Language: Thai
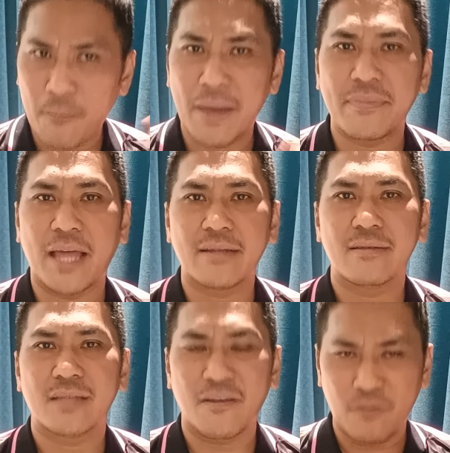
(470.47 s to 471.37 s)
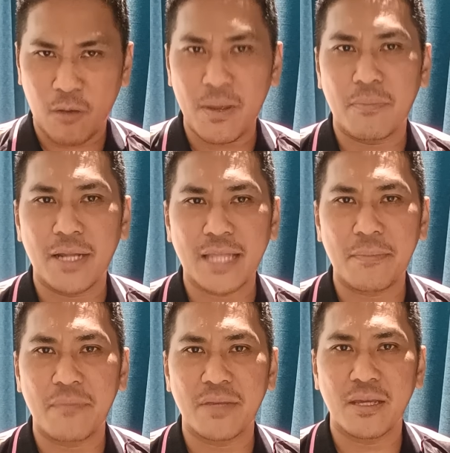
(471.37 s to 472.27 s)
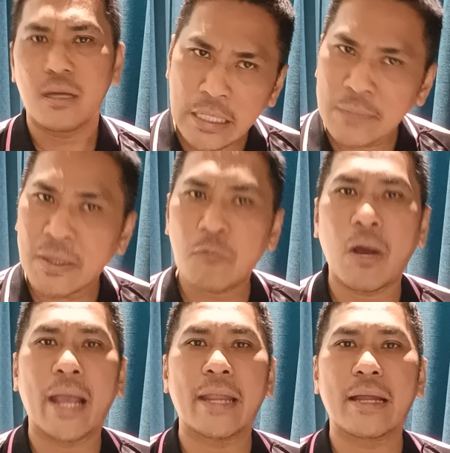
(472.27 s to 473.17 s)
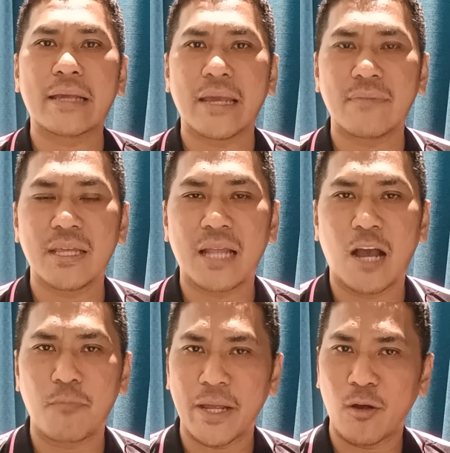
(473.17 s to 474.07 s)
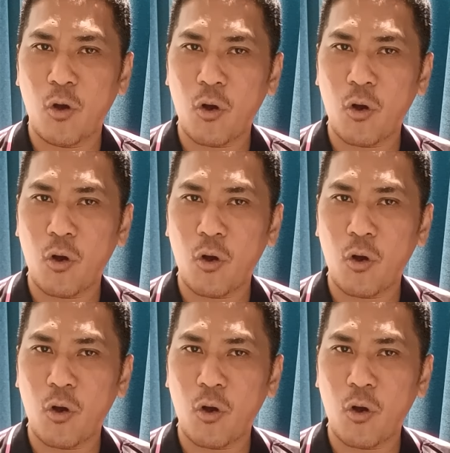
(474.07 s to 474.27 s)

ฟอร์มแบบนั้นถ้าฟอร์มแบบไบรตันแบบนี้อันนี้ไม่ไหวนะเกมนี้นะเอาไป